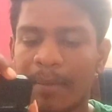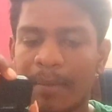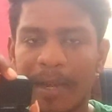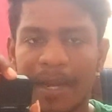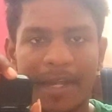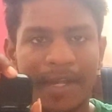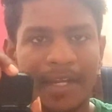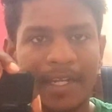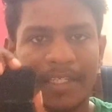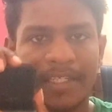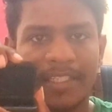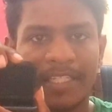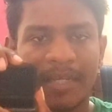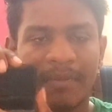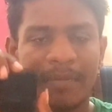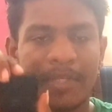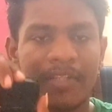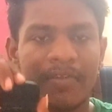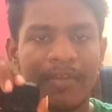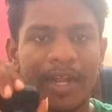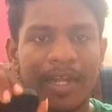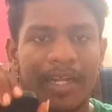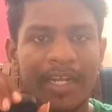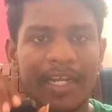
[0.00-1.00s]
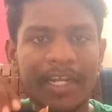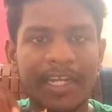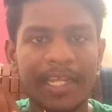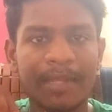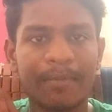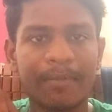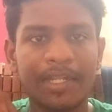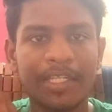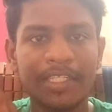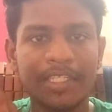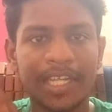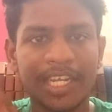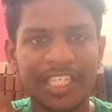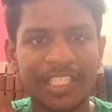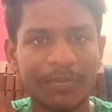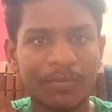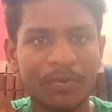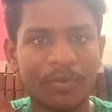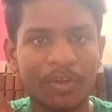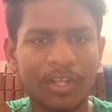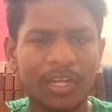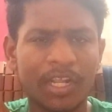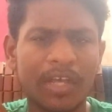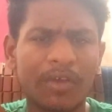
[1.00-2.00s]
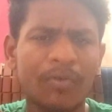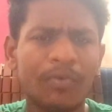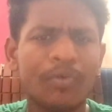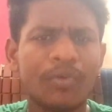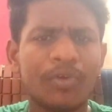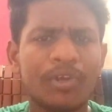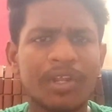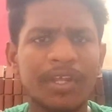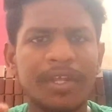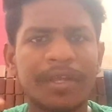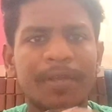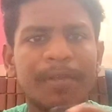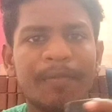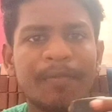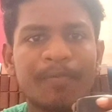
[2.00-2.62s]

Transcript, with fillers: பேட்ரிஸ் நம்ம இது அட் ஏ டைமில் சார்ஜ் போடுக்கலாம் ஒரு